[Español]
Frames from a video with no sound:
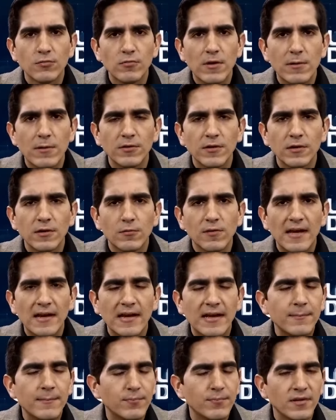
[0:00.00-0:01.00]
nuevo de
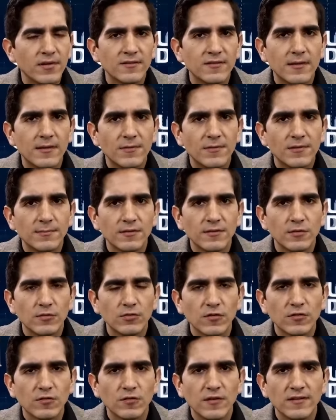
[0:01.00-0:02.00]
Culiacán por esta misma
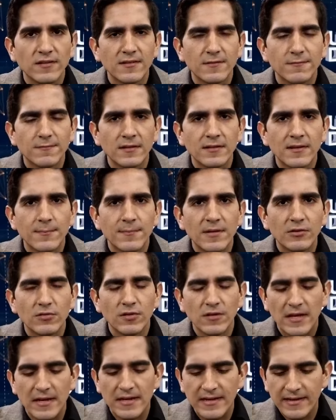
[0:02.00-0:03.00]
situación, este enfrentamiento
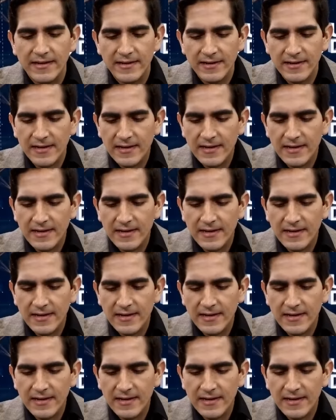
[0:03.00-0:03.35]
de ayer.